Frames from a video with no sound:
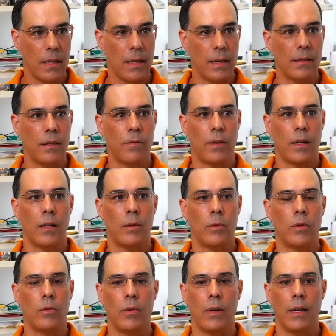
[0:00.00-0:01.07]
e esse
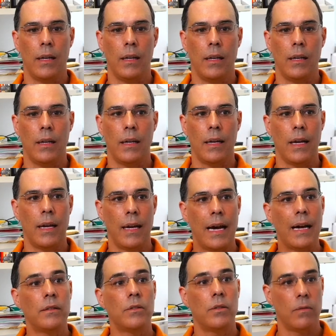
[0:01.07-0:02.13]
fármaco ele é
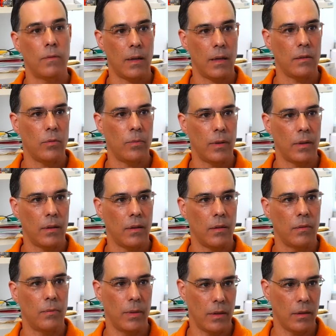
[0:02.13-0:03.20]
ativado pela,
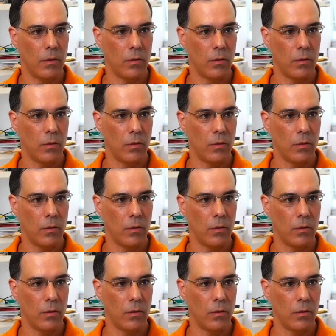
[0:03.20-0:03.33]
pela